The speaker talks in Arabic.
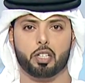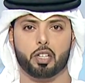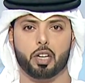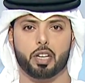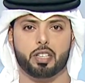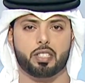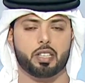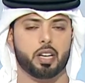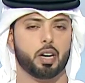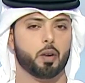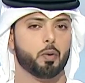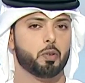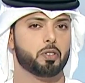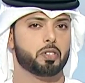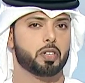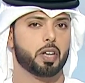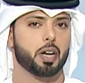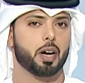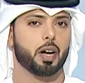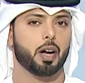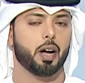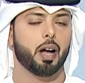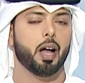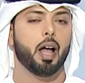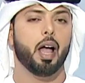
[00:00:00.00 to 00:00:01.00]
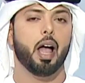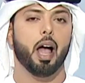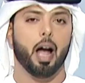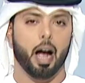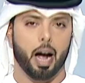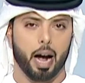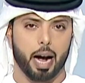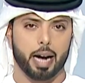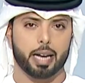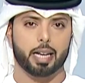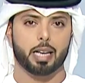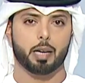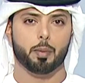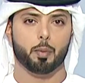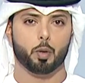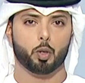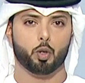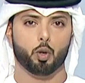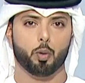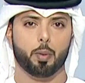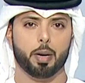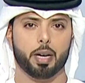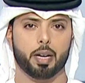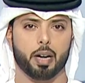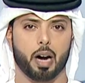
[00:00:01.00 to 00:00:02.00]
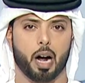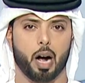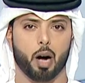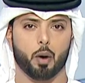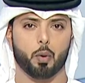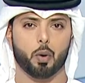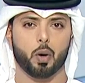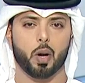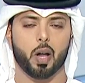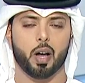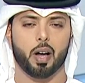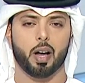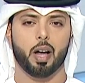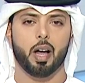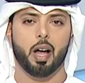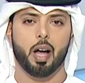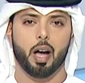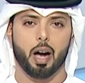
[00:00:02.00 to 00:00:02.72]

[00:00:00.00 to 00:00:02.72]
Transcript: مجلس الوزراء حاكم دبي رعاه الله